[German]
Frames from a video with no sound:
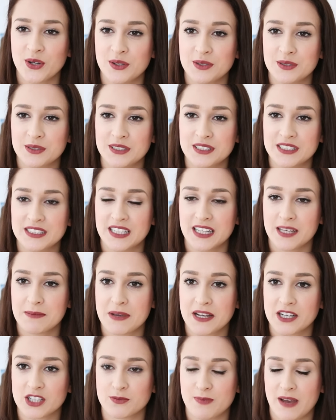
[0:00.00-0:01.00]
Und ich
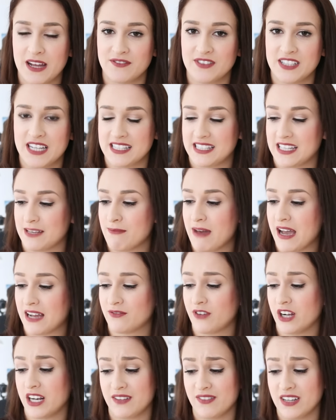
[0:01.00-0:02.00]
bin gespannt, wie der sich
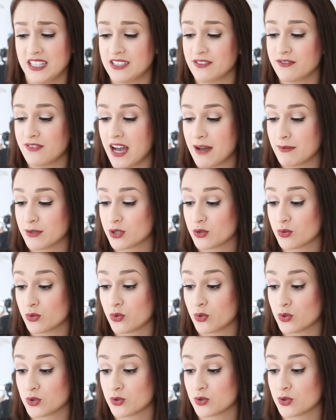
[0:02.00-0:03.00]
macht, vor allem, weil ich die Farbe
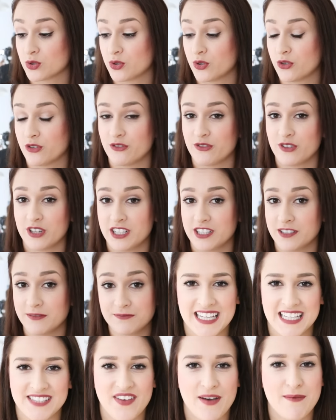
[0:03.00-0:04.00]
so, so schön finde.
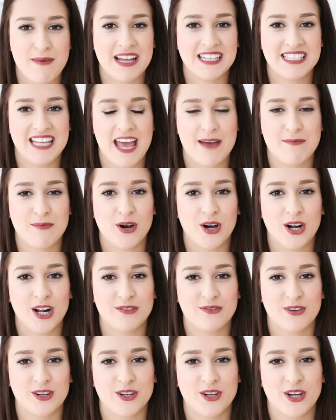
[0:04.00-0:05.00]
Das war mein
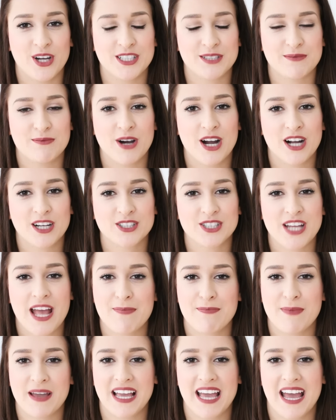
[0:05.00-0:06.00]
DM-Haul von heute Morgen.
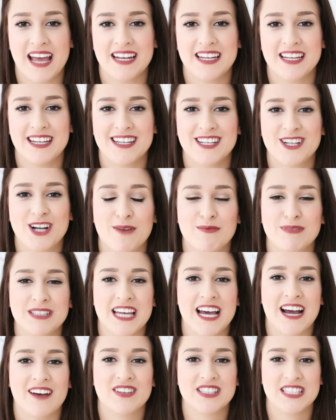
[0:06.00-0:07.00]
Schreibt mir gerne in die
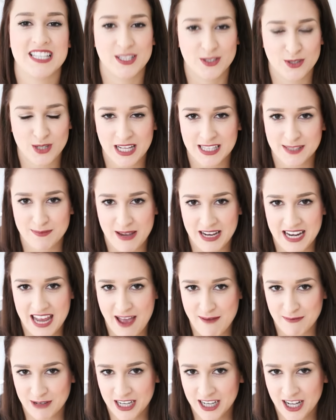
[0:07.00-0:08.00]
Kommentare, was ihr zuletzt bei
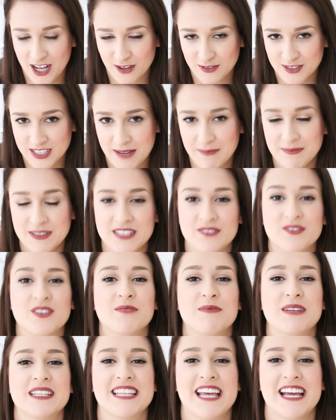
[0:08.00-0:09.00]
DM gekauft habt. Das
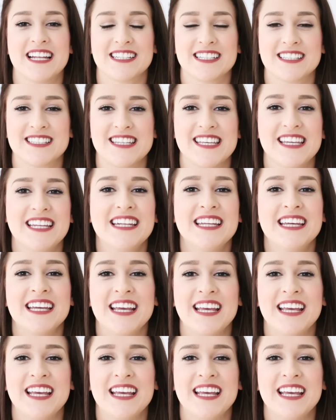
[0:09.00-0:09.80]
würde mich sehr interessieren.